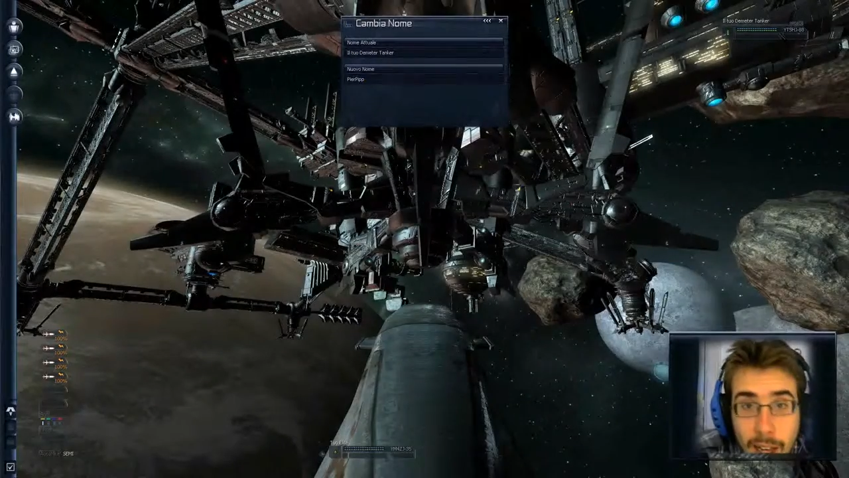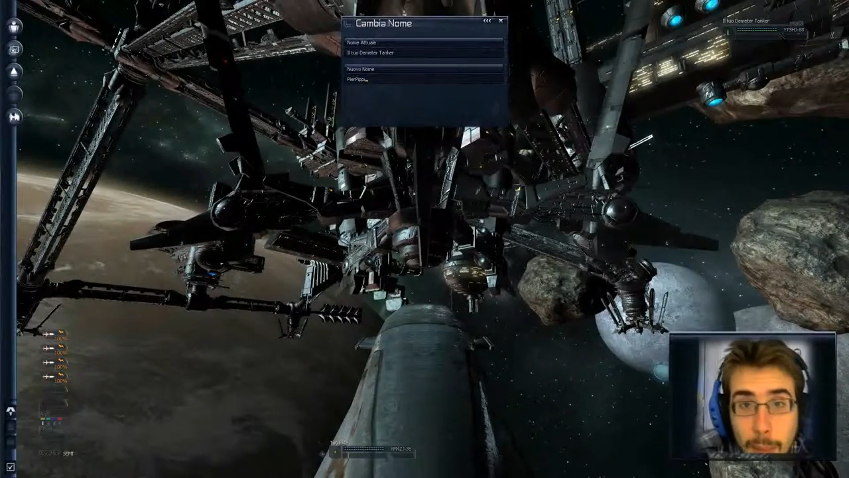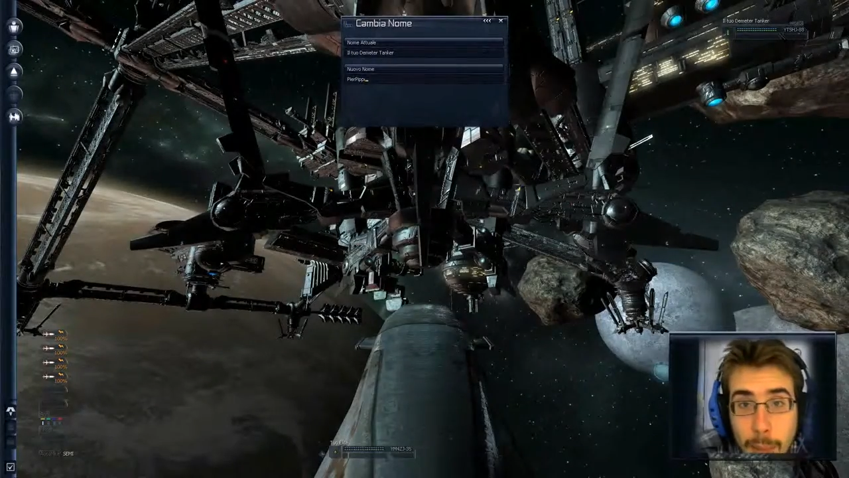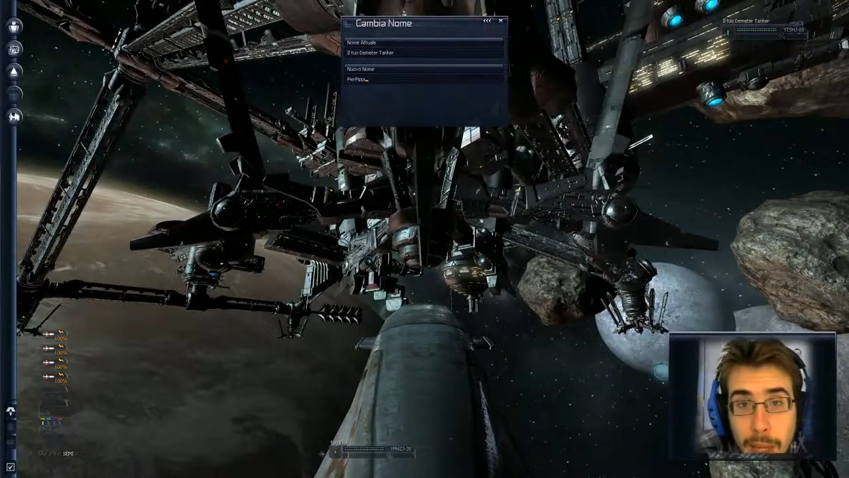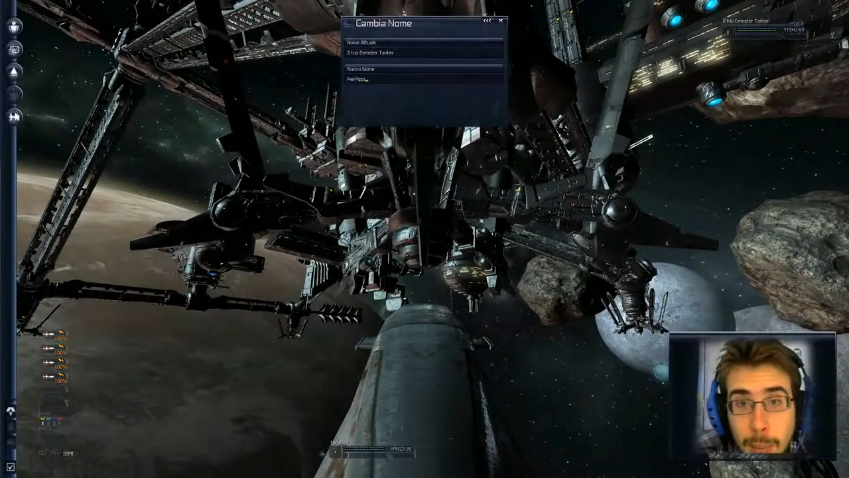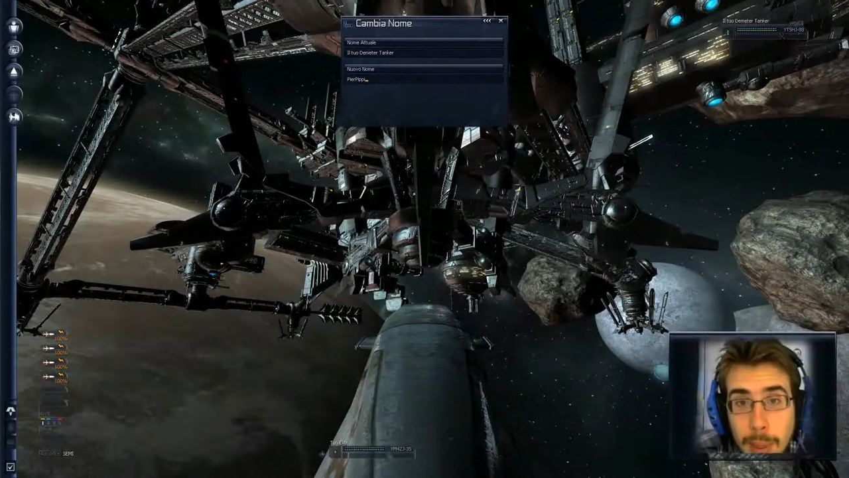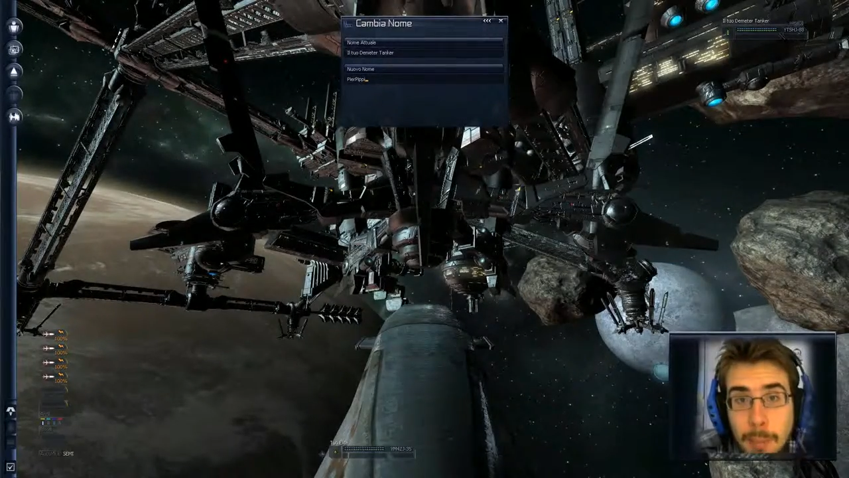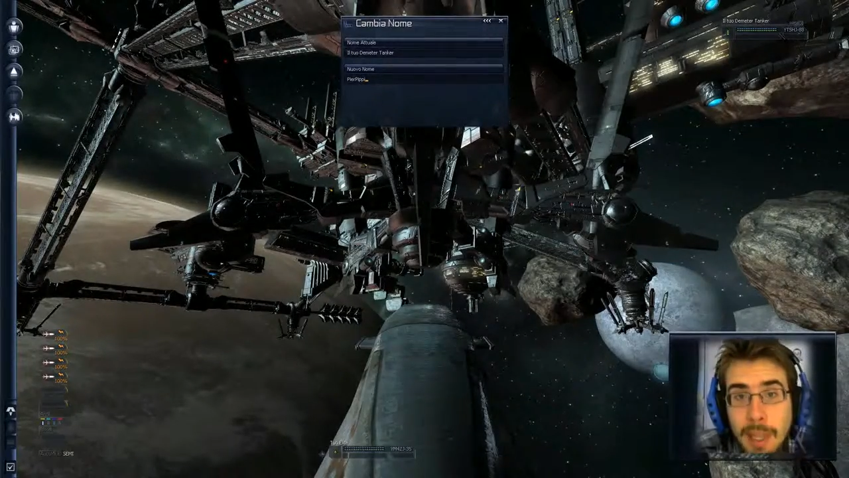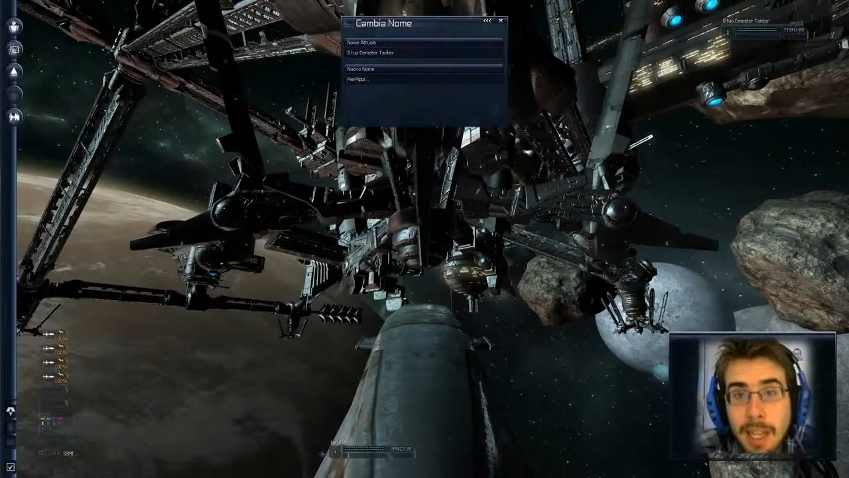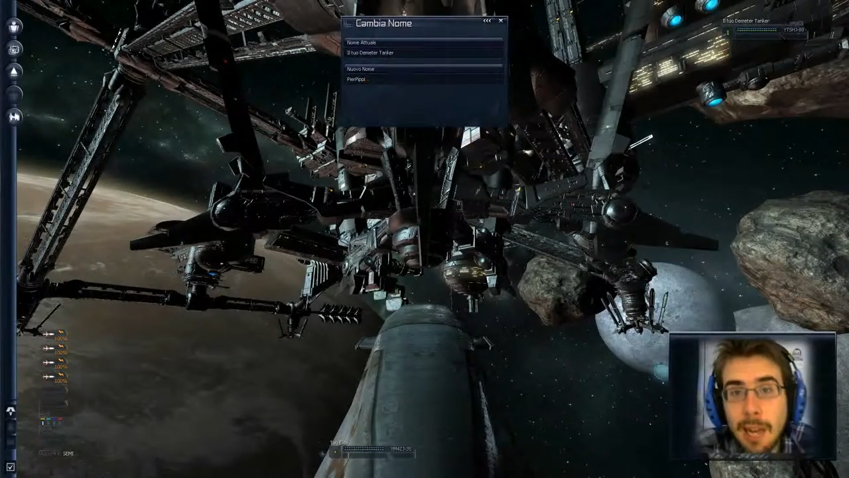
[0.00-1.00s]
Pier
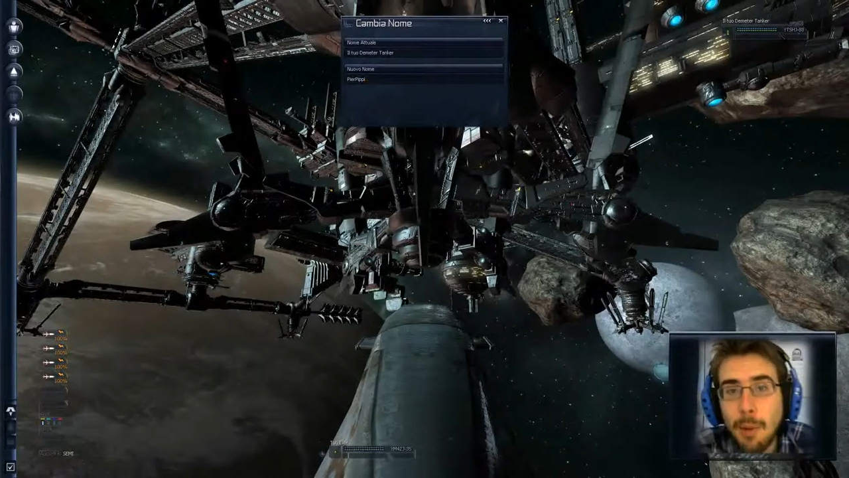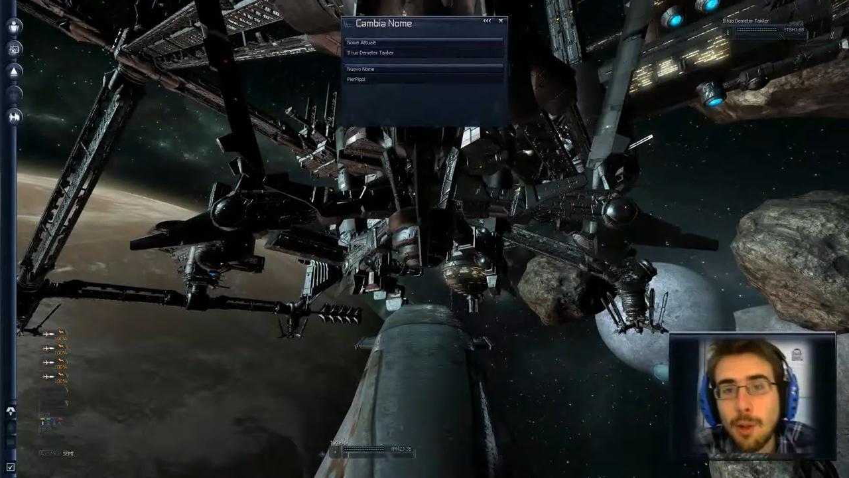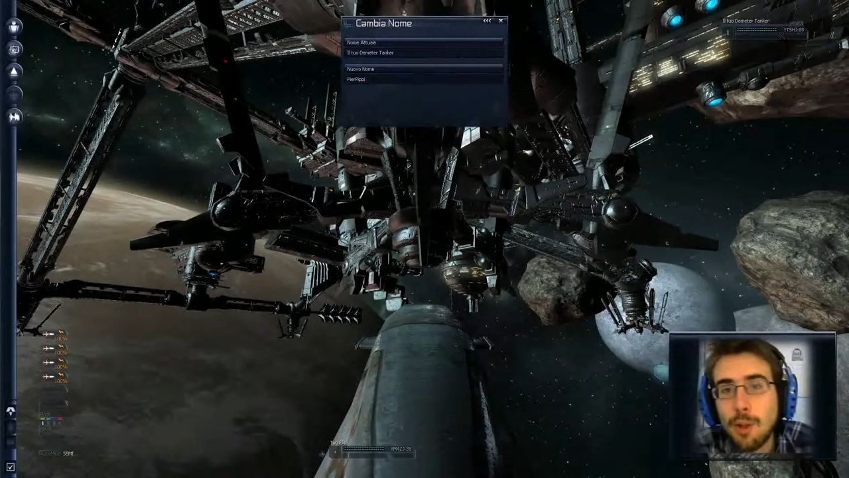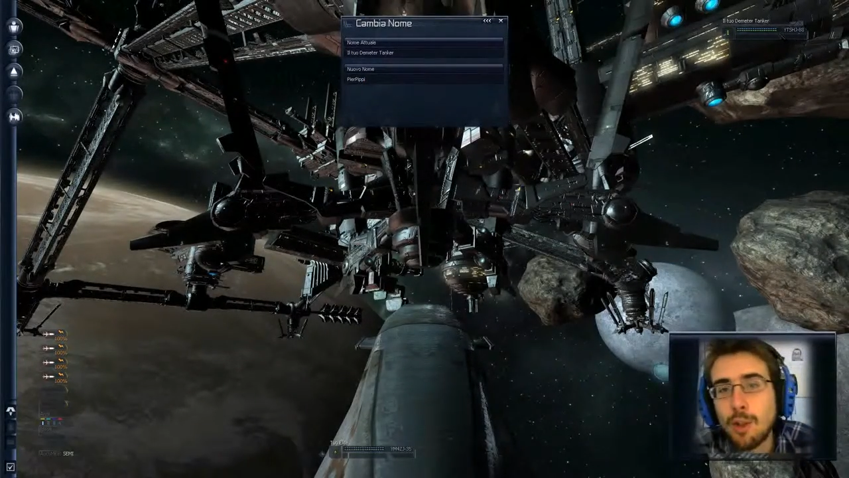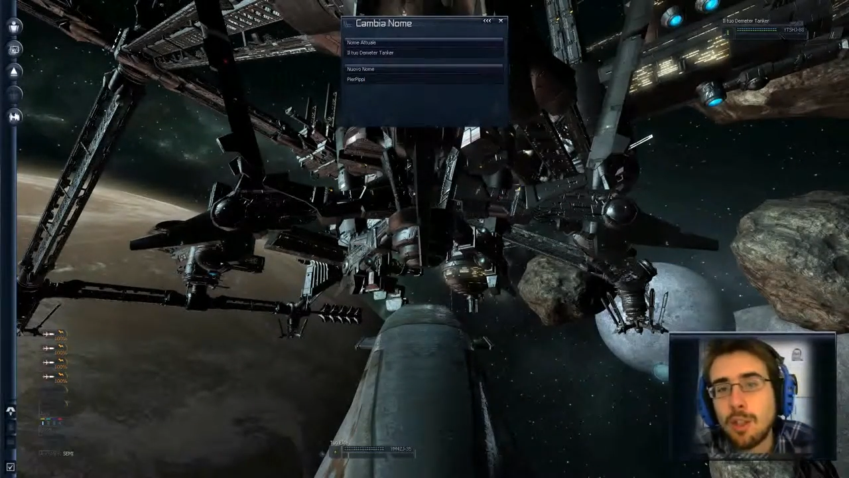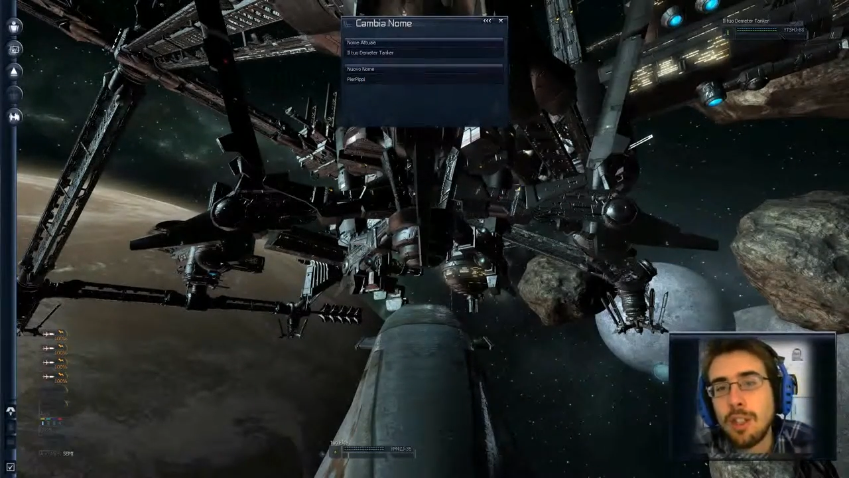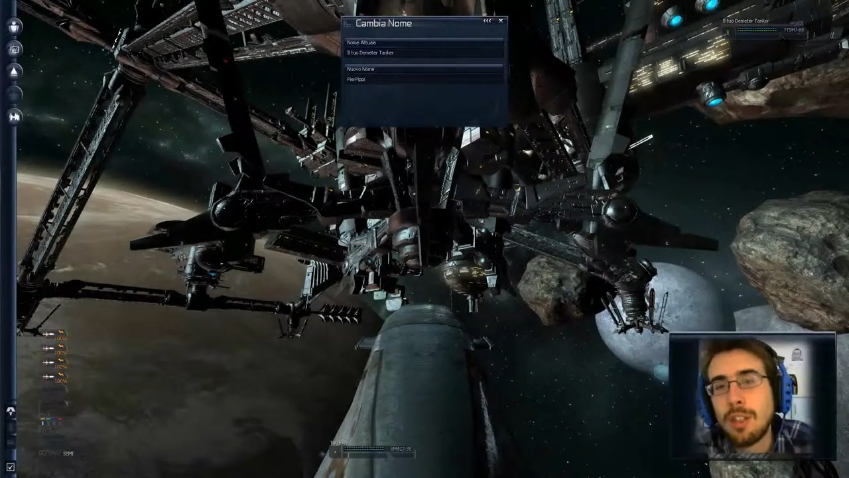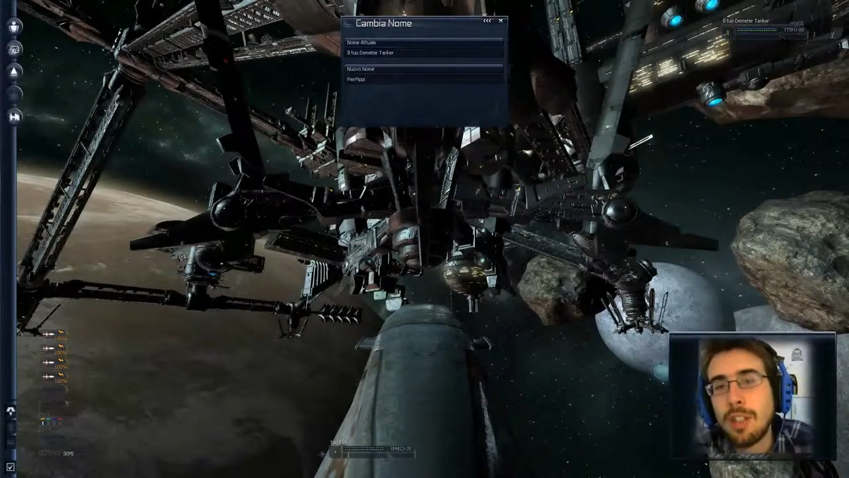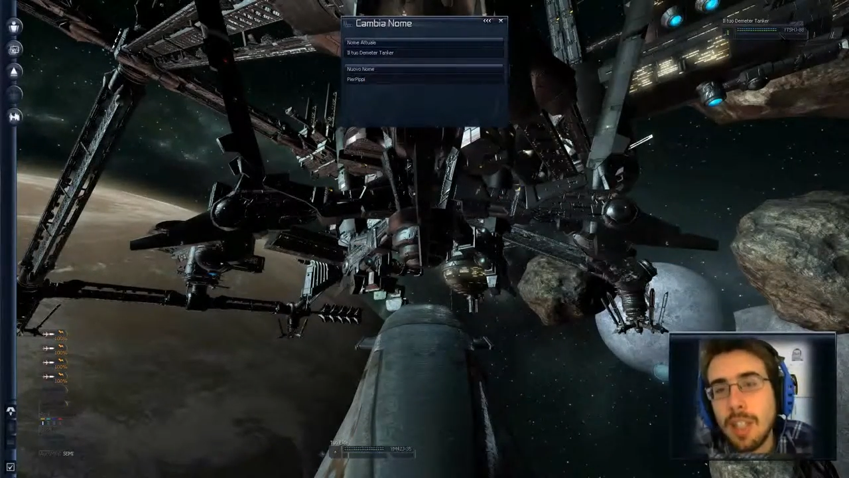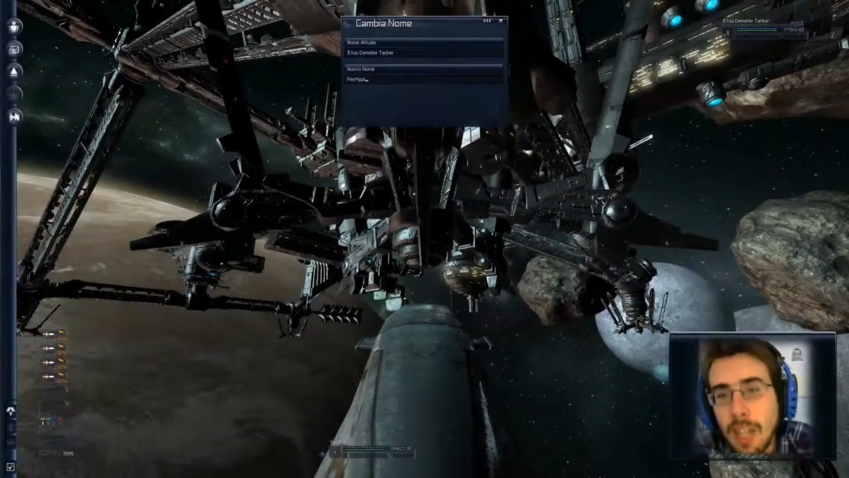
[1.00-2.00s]
Pippi che è molto
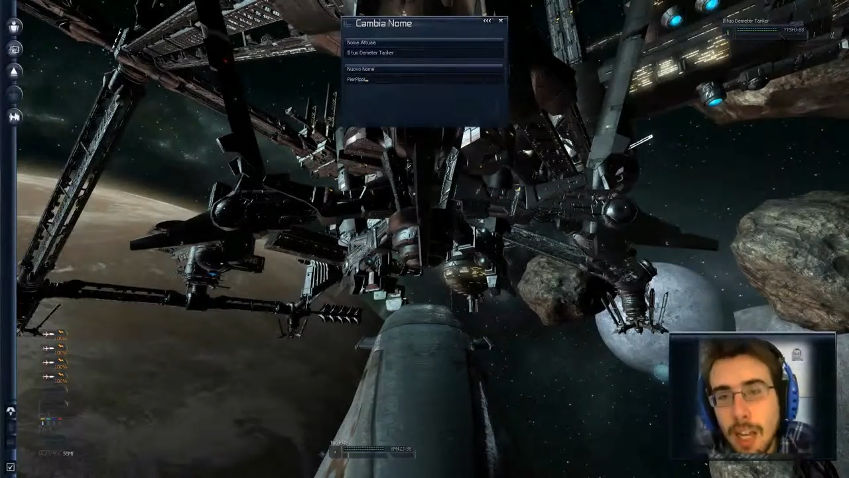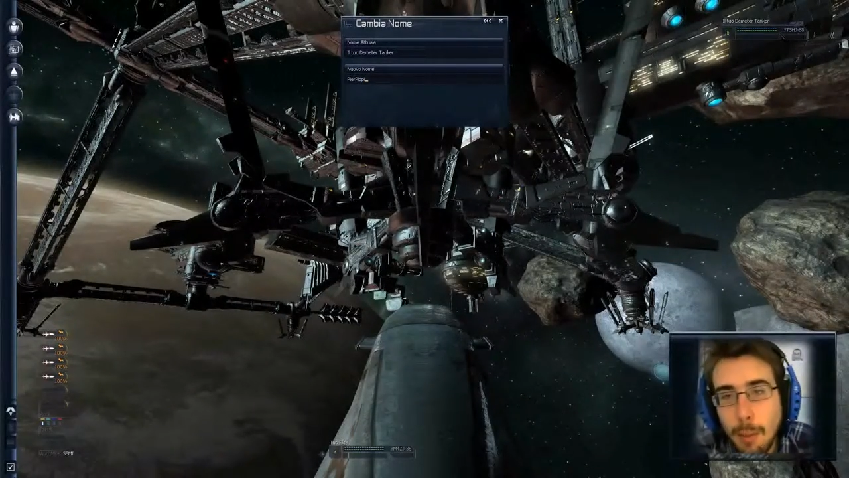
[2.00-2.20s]
gentile,